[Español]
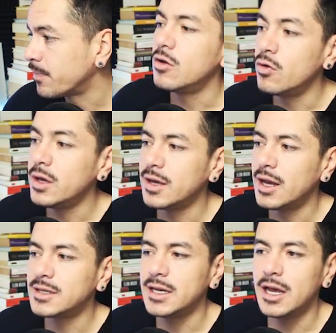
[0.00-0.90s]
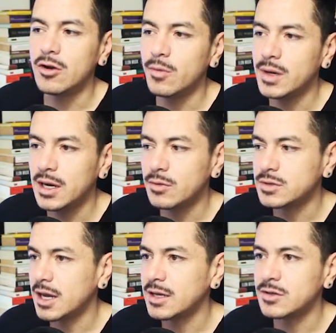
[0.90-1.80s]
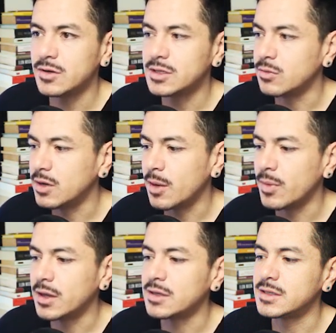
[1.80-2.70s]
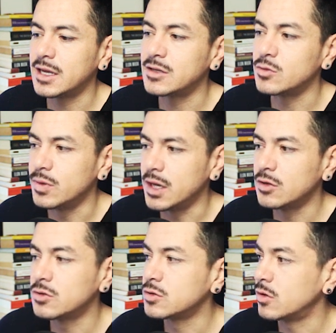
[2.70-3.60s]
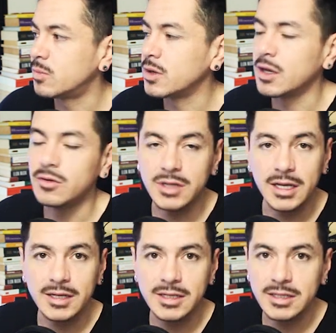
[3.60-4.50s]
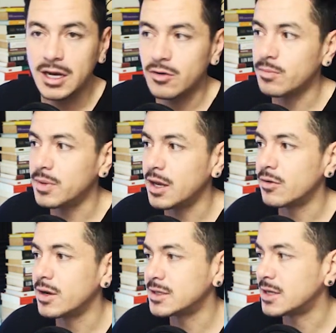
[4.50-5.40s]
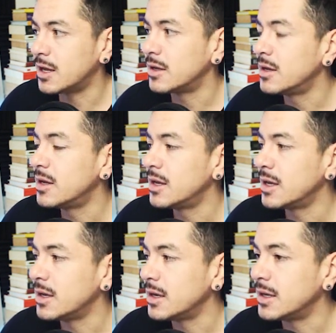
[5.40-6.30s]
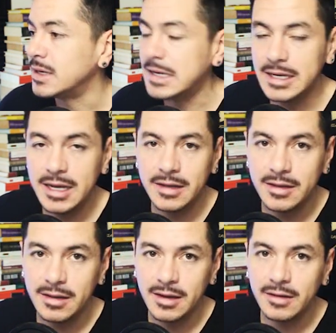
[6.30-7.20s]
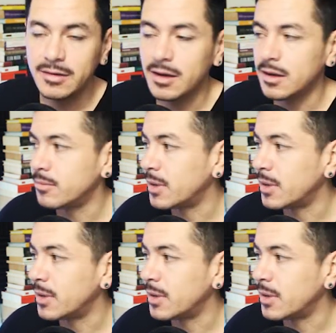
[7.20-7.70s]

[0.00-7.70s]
Lo ideal sería no venir a buscar acciones que únicamente están subiendo solo porque los índices ya rompieron esa eh, línea de tendencia